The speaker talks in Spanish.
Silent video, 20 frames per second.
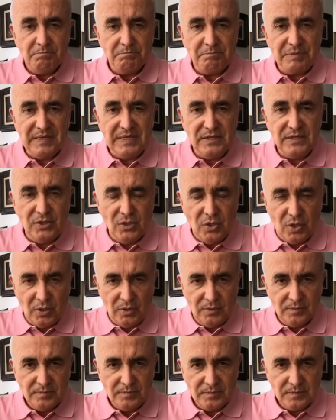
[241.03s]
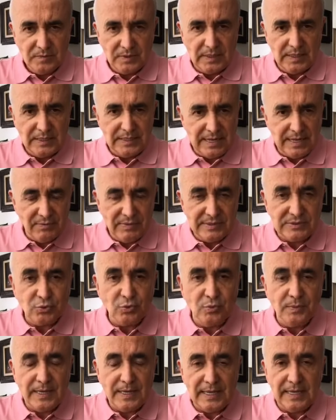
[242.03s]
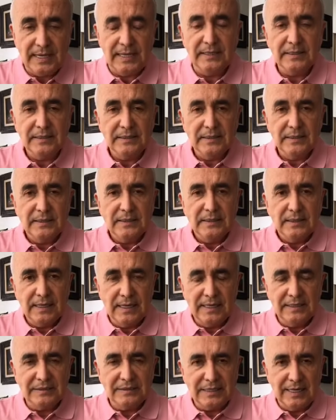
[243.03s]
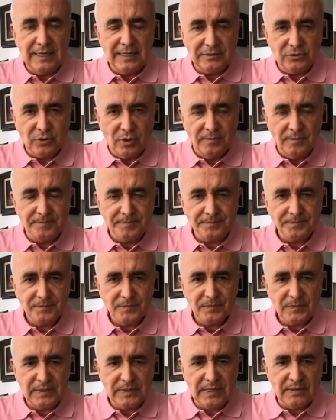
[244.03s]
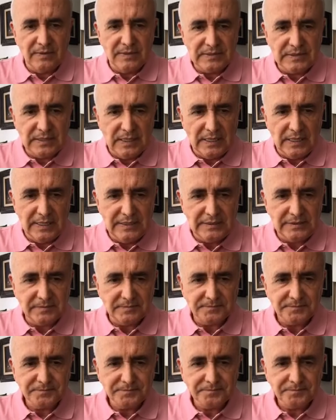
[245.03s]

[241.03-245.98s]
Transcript: pidió que ya no estuviera en Teletón. Quiero decirles